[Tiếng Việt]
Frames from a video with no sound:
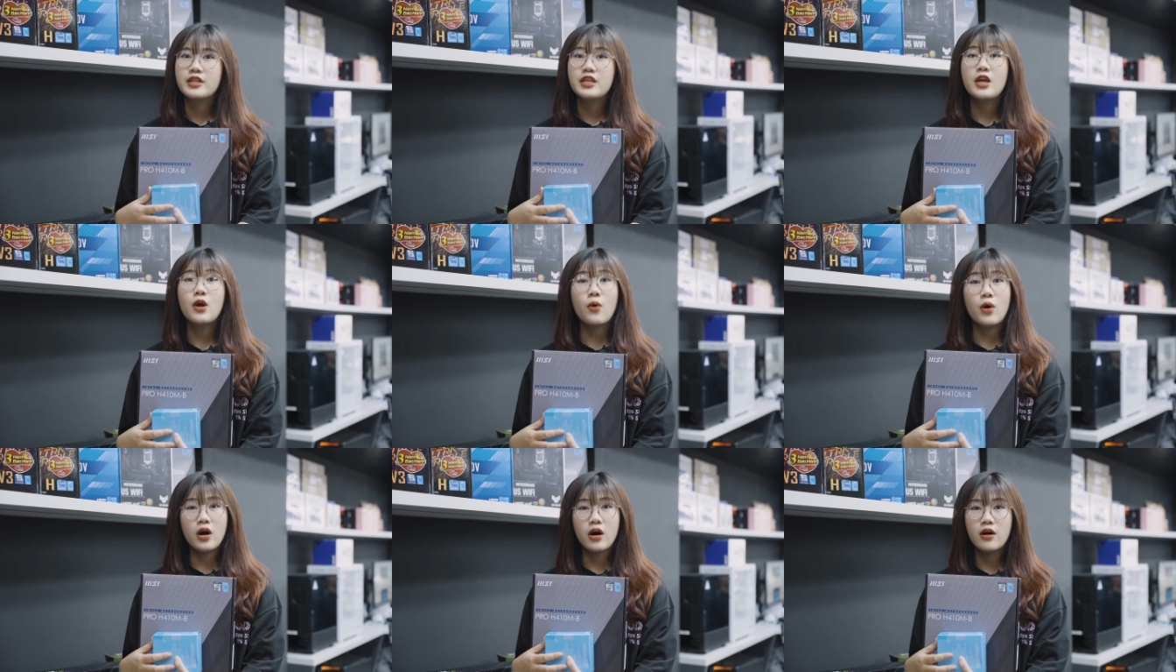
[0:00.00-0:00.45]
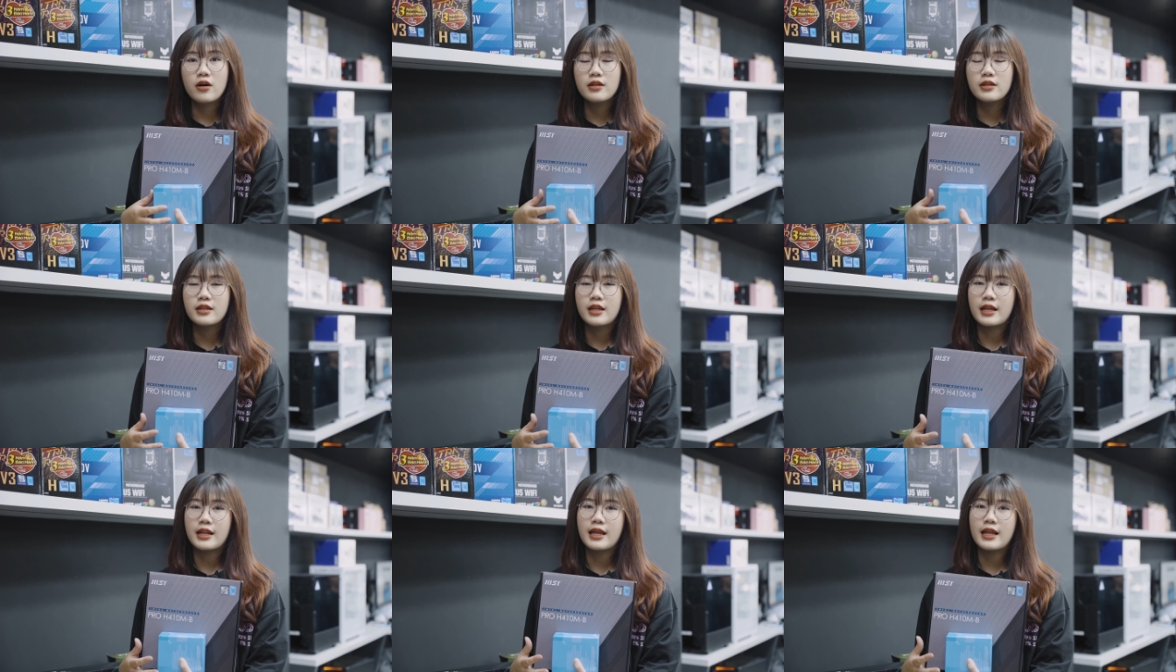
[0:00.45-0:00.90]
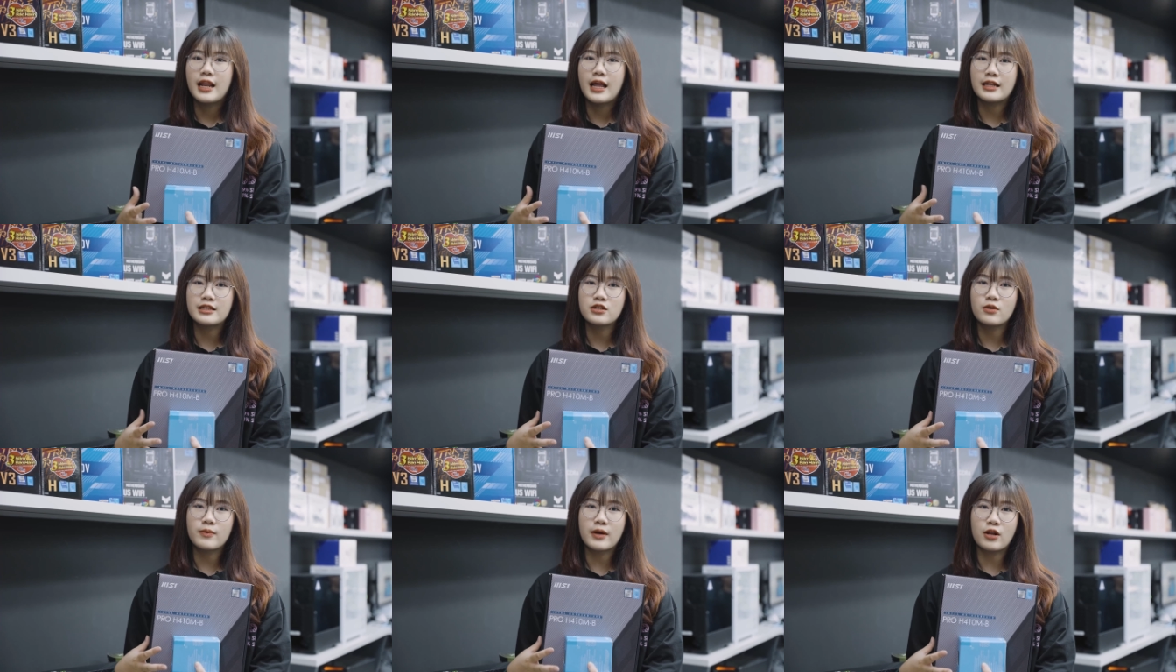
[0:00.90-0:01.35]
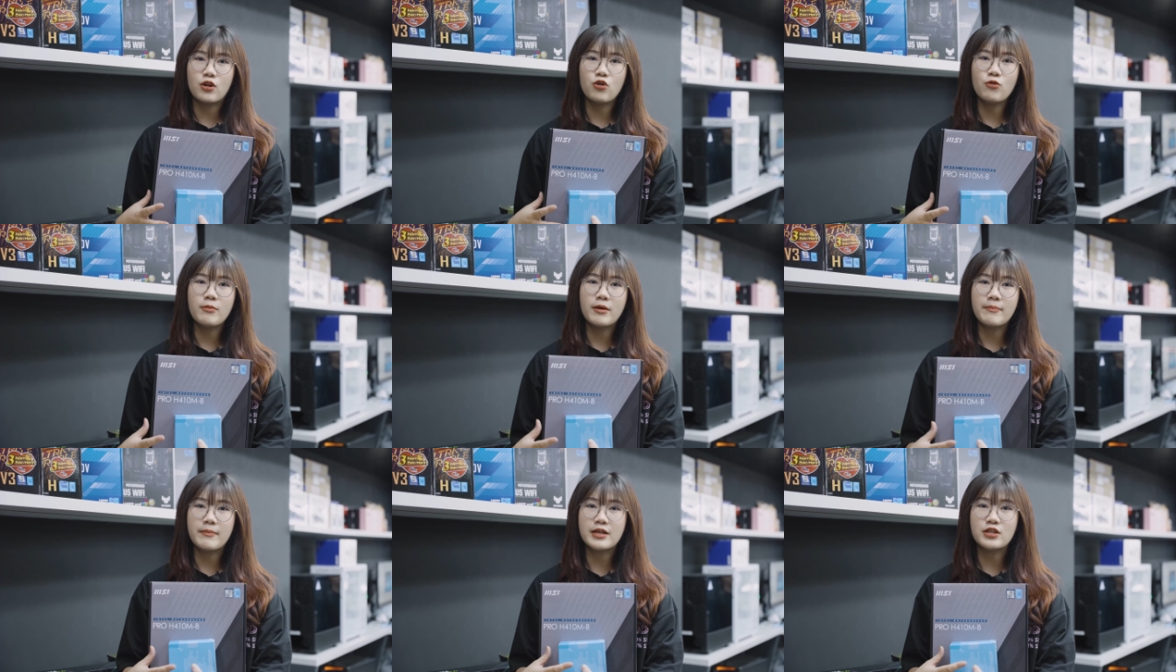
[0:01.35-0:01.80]
nhiều hơn thế nên là trong cái
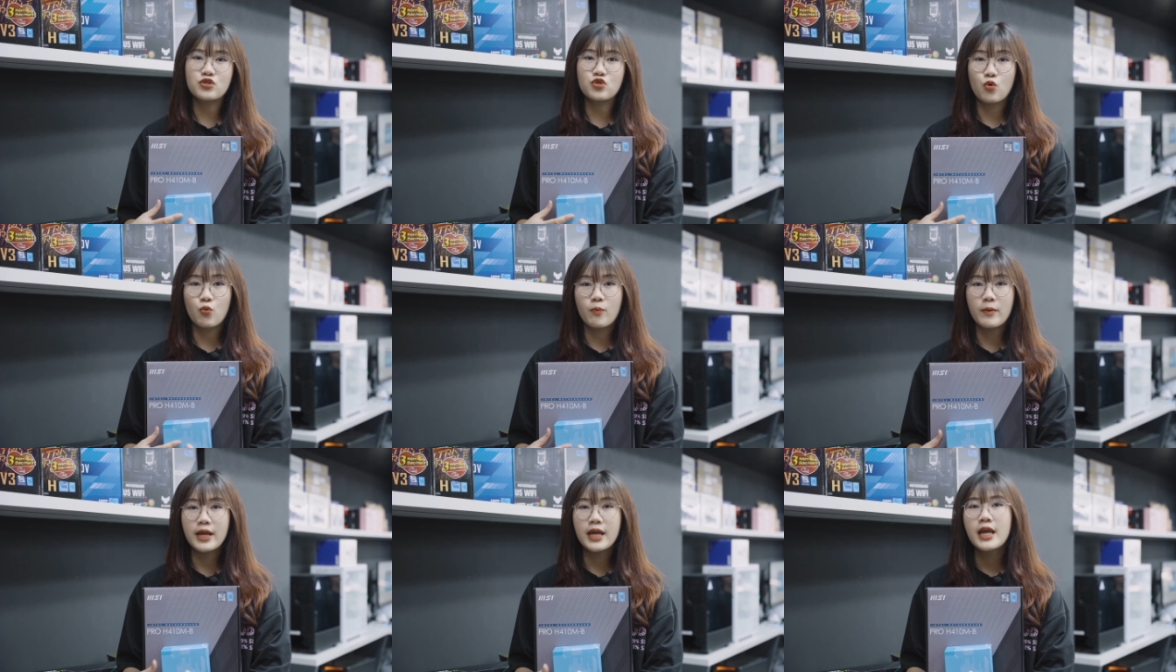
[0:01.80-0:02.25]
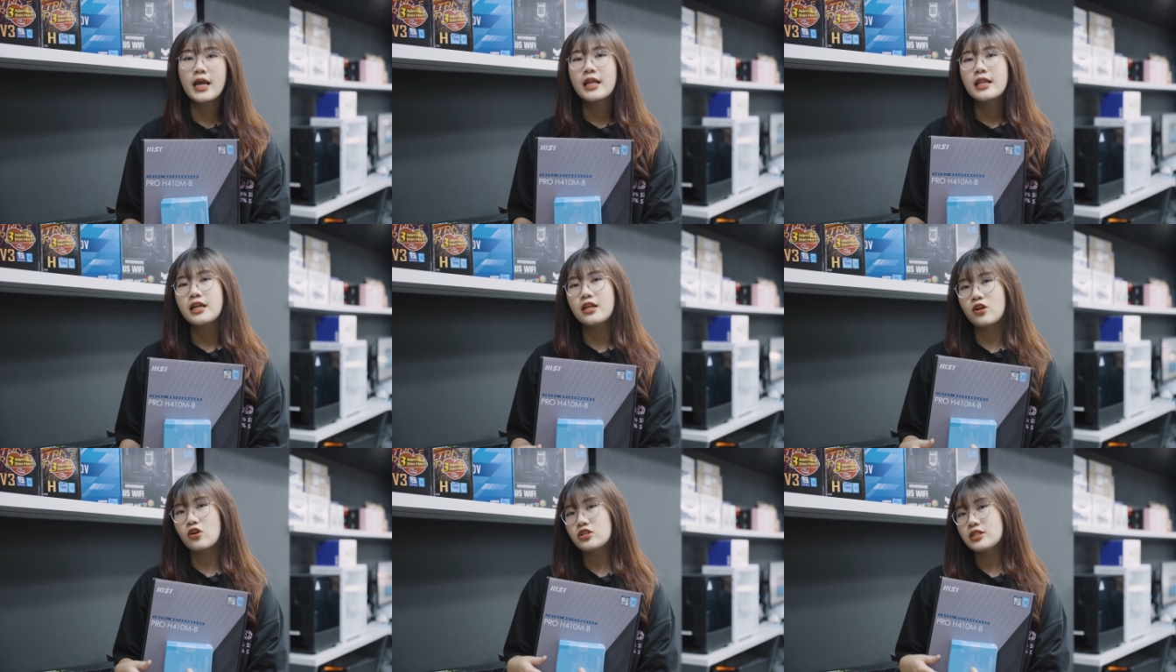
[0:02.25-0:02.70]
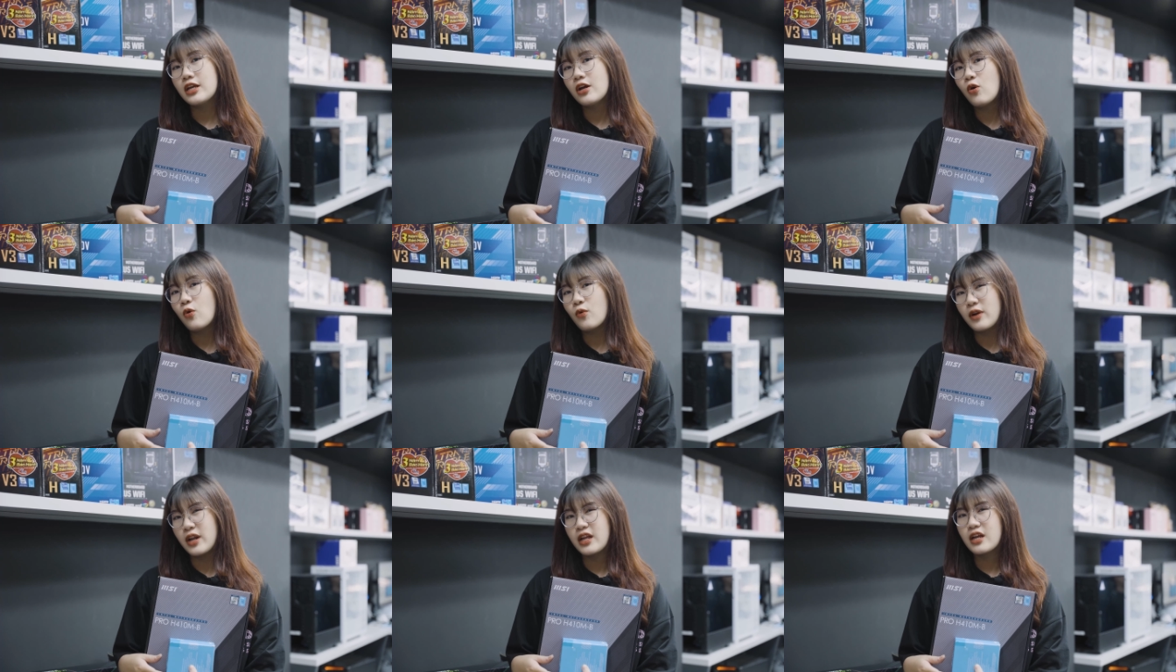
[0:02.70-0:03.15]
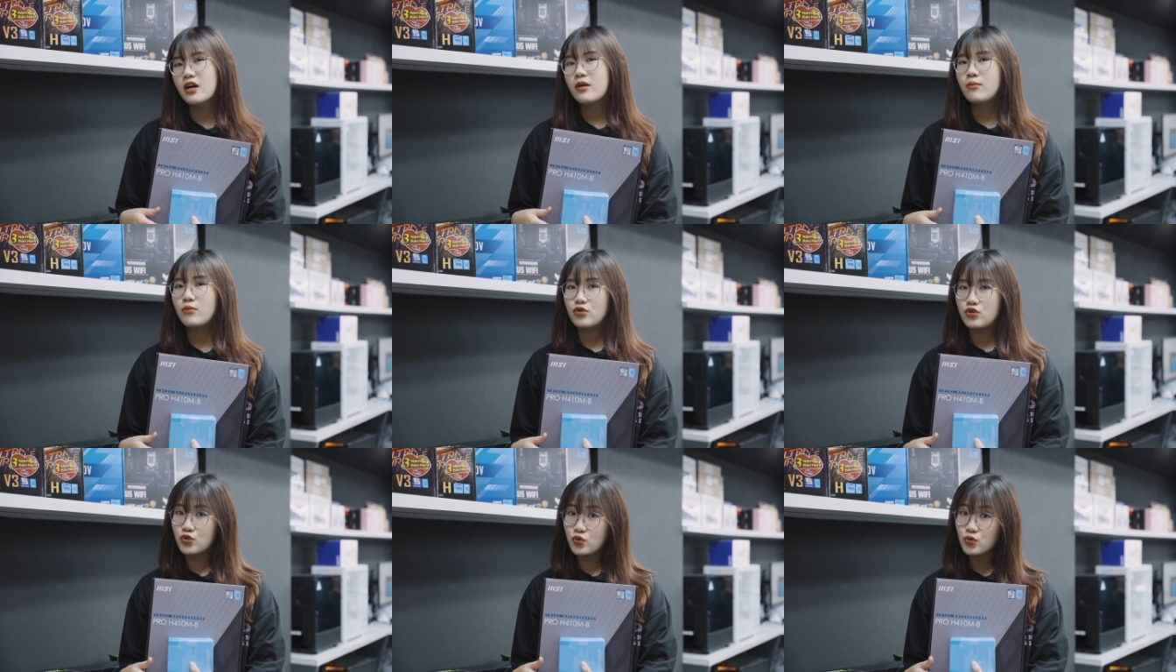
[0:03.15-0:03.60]
lúc mà mình dùng ấy thì nó sẽ ổn định
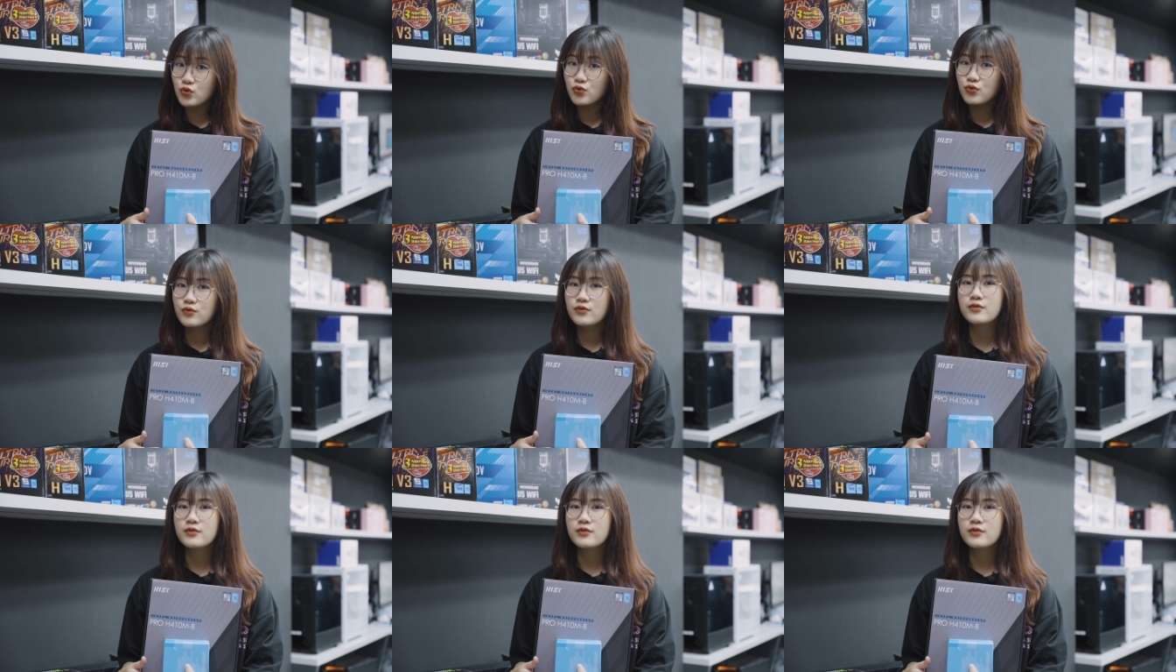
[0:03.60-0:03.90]
hơn một chút